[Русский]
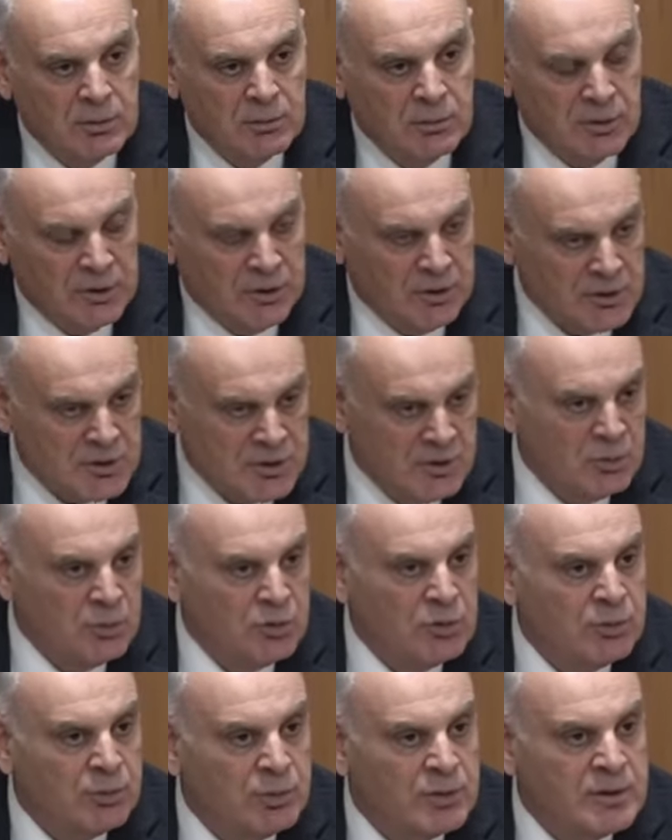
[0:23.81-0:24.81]
Мы должны
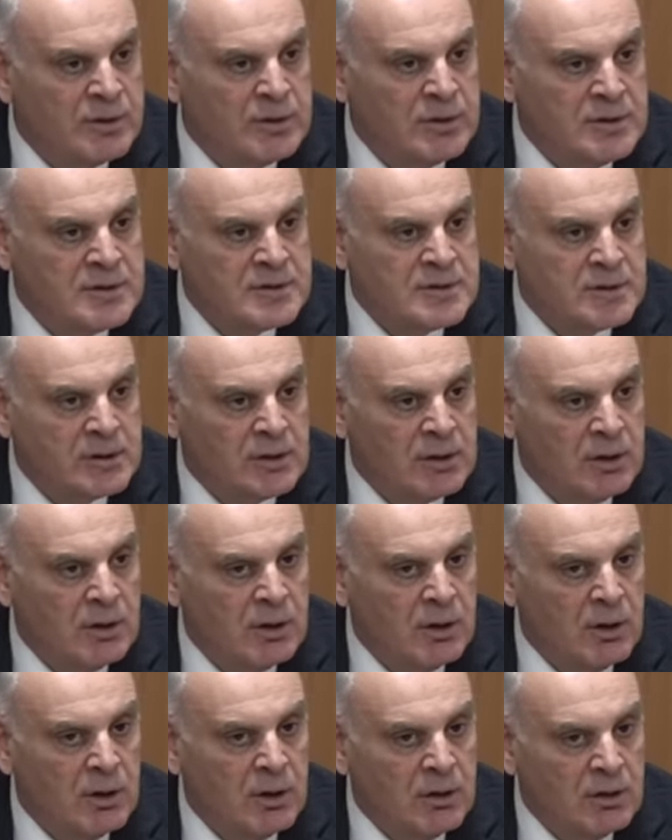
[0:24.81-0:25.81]
будем поделиться
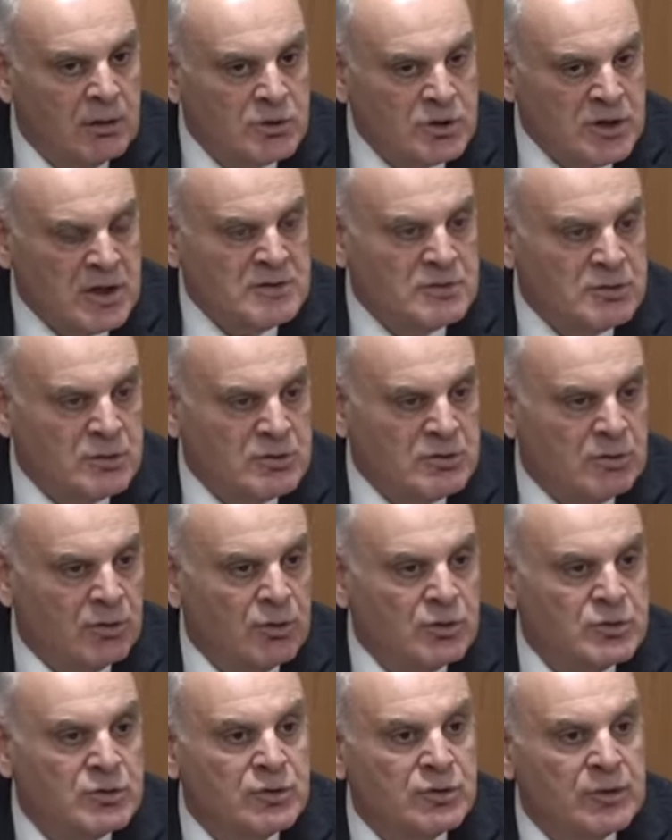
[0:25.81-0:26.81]
частью
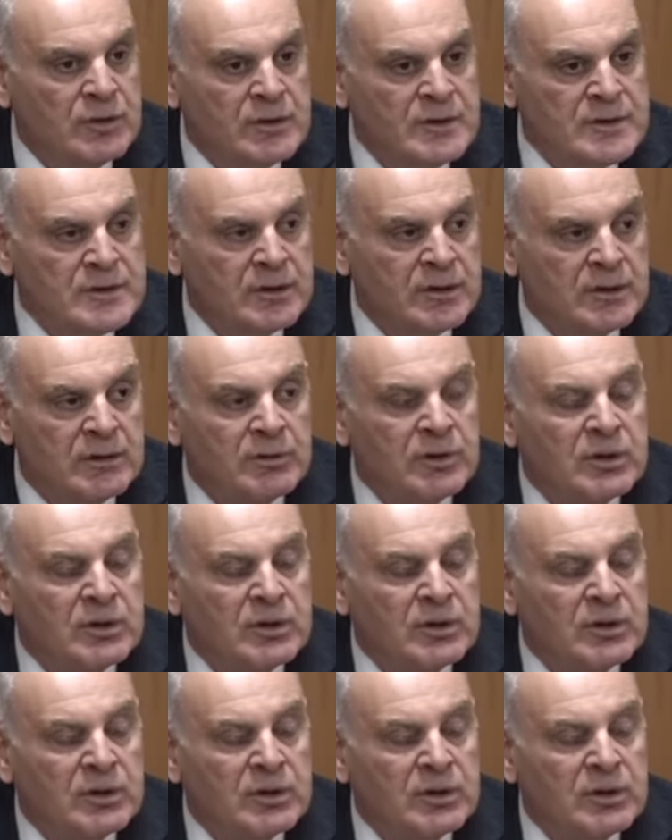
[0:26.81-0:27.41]
своего суверенитета.